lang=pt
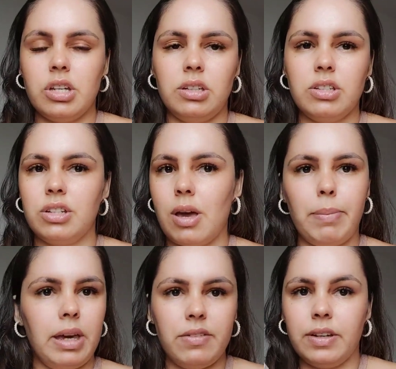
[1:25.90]
Gente, é
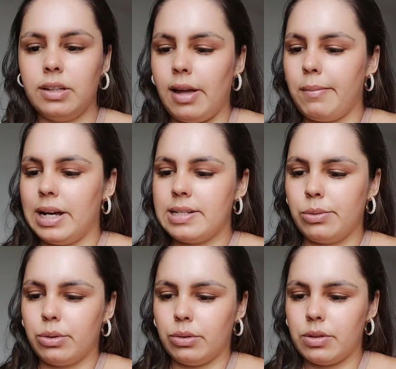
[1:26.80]
perfeita a base
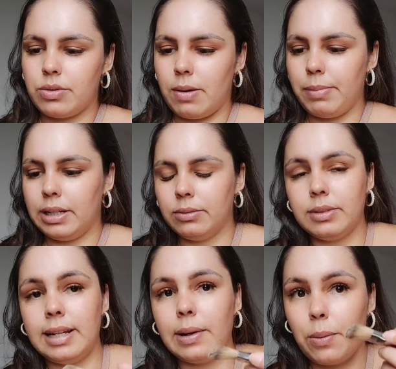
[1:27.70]
no tom da sua pele,
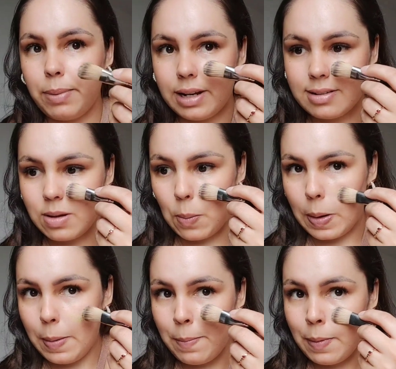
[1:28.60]
não tem nem comparação,
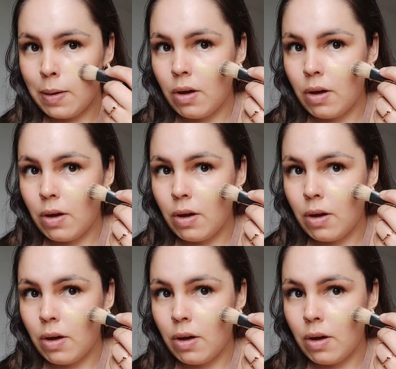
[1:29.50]
né?